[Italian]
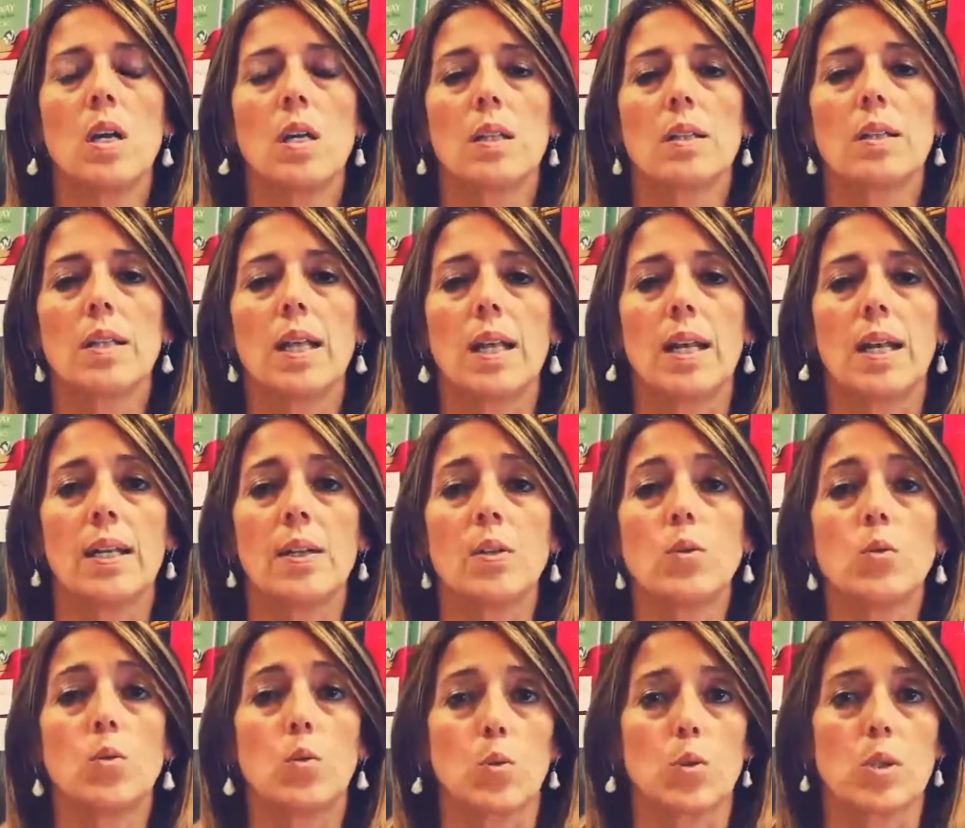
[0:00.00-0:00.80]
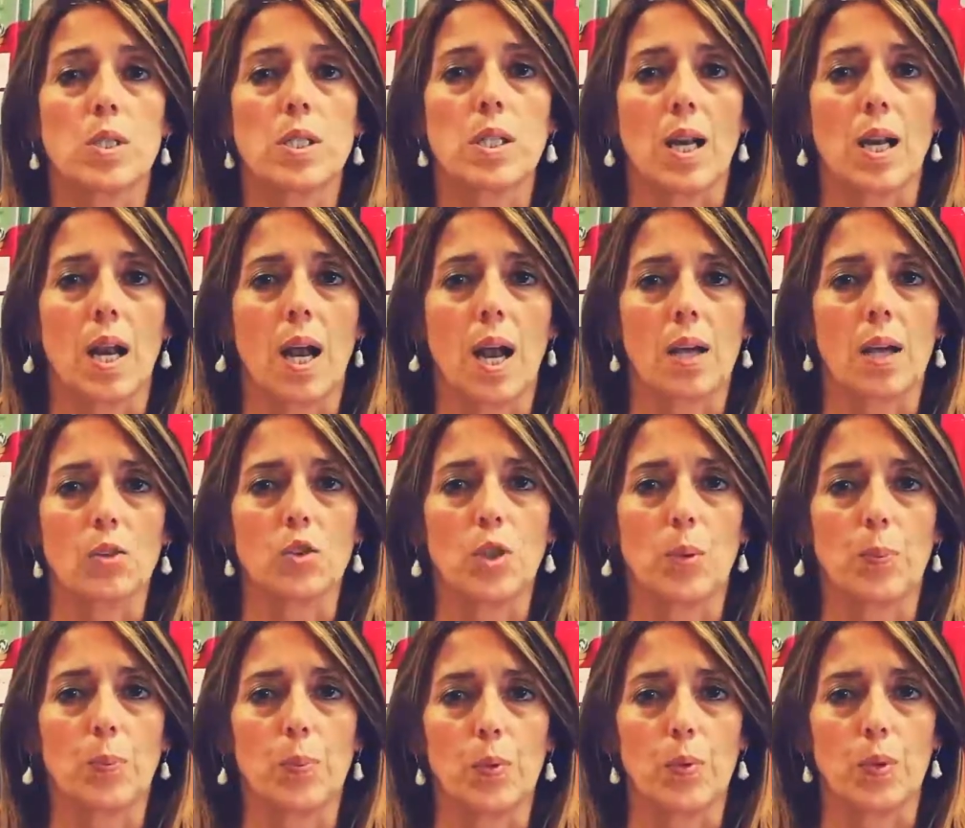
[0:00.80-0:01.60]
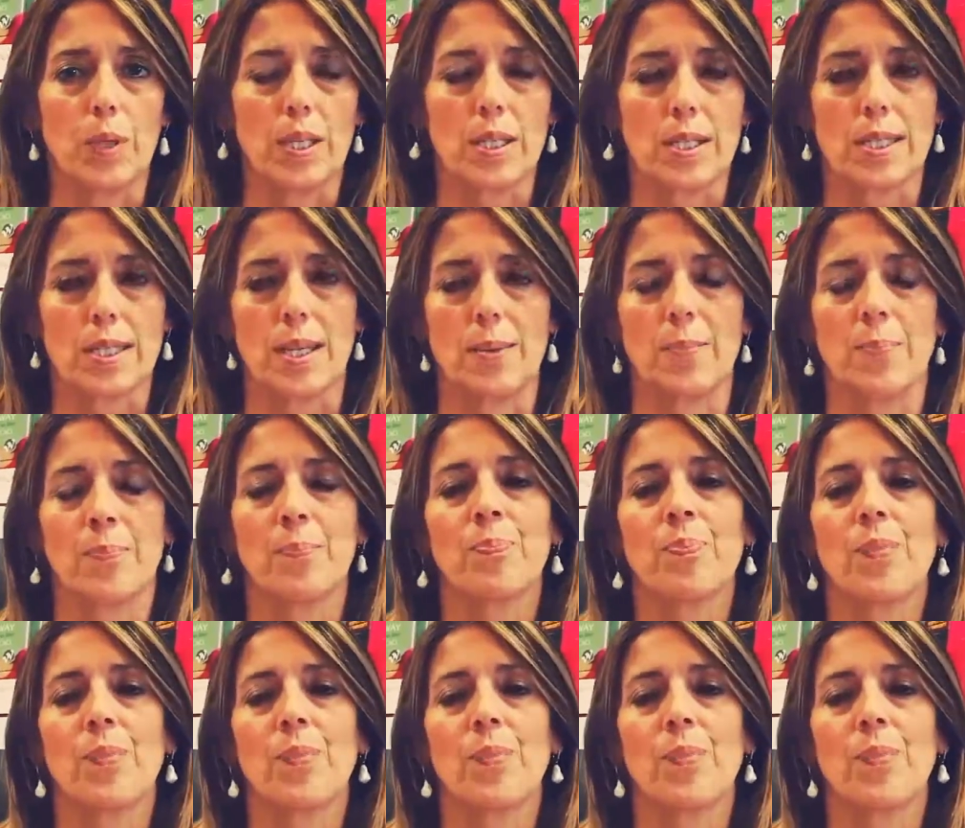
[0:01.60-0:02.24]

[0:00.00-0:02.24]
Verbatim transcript: dell'industria giapponese.